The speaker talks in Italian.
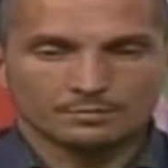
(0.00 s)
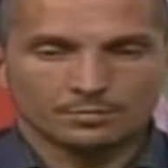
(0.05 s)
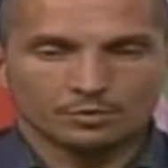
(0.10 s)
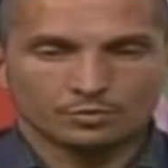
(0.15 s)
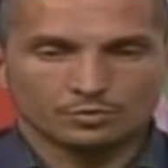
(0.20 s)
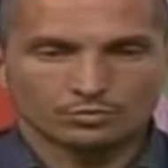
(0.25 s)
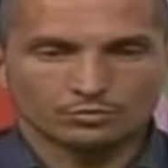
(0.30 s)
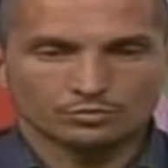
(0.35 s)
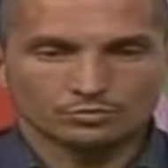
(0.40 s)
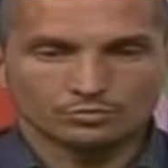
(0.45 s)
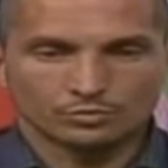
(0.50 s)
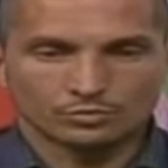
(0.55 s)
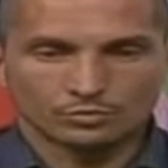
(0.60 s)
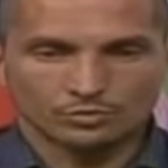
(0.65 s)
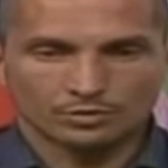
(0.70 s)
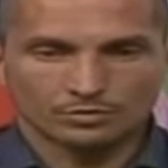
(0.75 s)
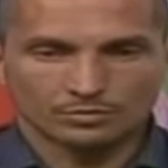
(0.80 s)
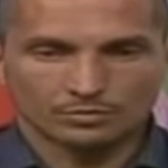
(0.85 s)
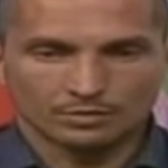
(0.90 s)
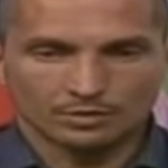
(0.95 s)
poi ho conosciuto
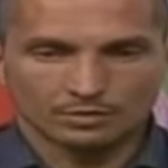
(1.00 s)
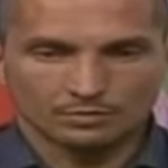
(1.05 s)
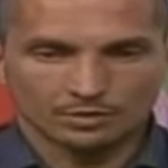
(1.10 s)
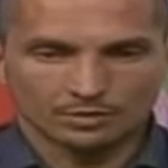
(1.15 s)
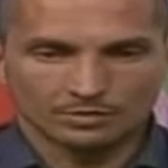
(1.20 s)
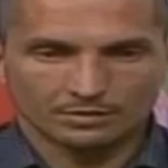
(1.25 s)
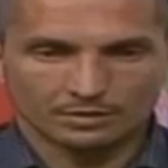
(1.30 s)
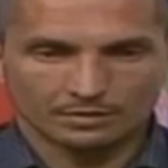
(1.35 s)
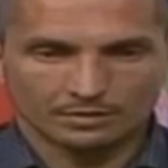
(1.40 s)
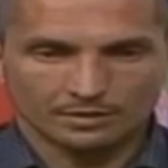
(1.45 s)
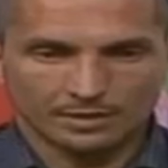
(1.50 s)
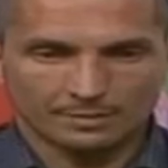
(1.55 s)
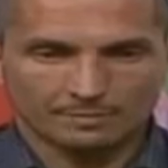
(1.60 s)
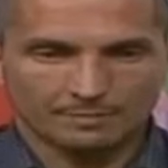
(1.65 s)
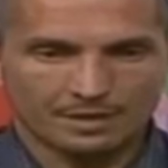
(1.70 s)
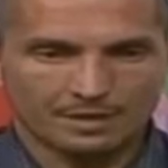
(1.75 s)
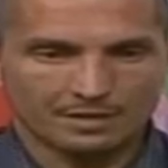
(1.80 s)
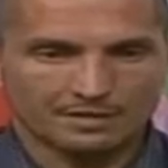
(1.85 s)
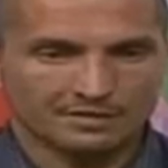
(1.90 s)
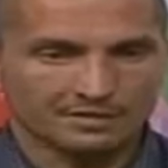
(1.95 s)
di conseguenza anche
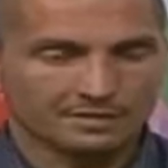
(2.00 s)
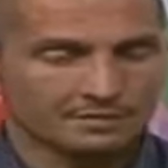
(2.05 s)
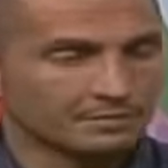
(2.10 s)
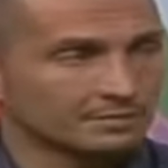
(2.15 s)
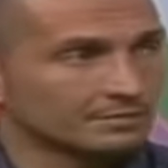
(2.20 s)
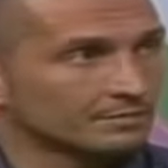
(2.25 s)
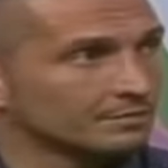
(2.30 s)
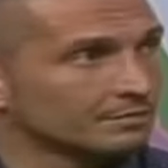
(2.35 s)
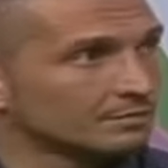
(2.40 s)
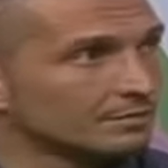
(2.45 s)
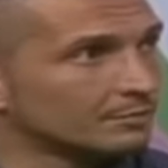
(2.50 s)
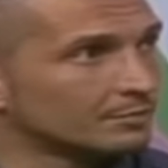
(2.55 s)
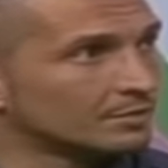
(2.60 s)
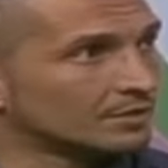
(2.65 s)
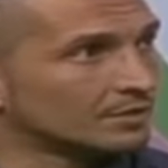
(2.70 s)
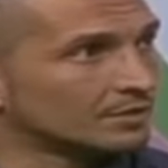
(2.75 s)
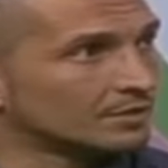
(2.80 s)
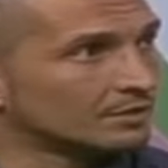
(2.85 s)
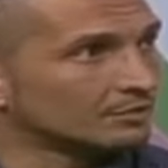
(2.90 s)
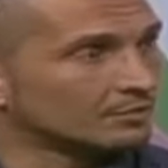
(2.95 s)
Magna come
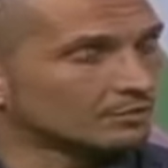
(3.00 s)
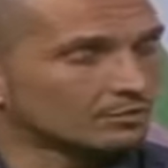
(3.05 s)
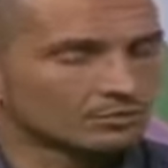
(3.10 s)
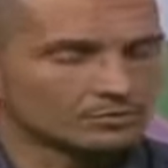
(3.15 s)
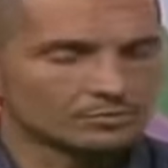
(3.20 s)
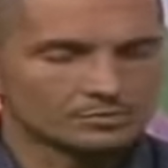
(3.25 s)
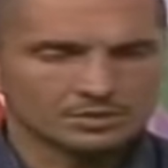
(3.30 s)
direttore,